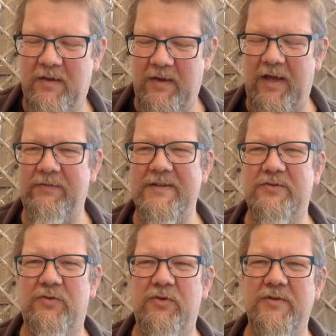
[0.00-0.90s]
Etwas
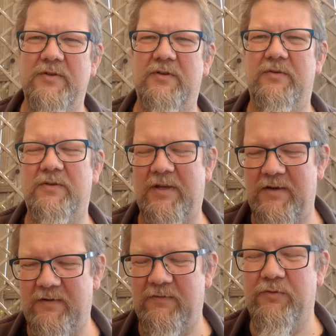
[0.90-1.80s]
größer und
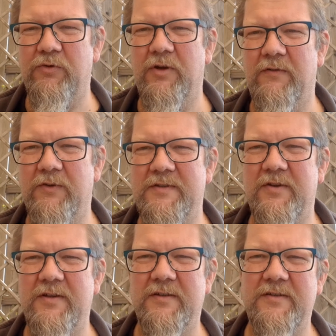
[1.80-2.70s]
dann früher in
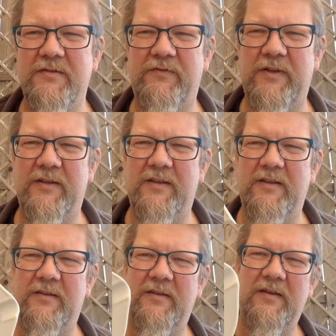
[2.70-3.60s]
Wirtshäusern zu
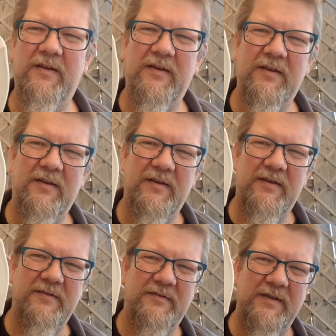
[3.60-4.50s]
finden,
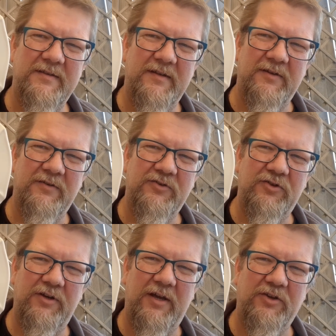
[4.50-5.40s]
ist dieser
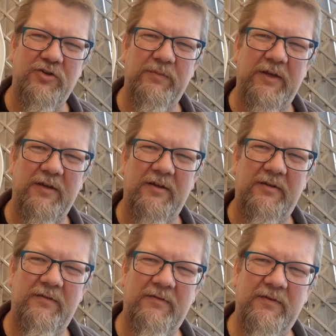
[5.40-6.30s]
schöne Aschenbecher
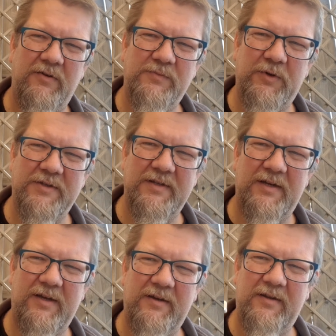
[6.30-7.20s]
aus
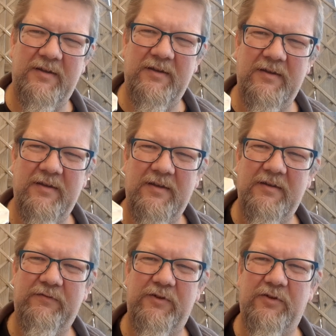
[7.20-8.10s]
Porzellan
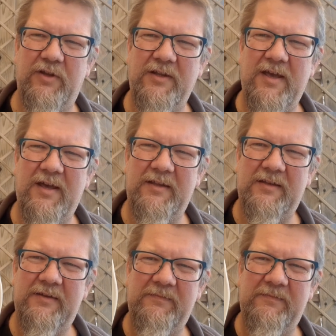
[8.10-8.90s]
von Dornkat.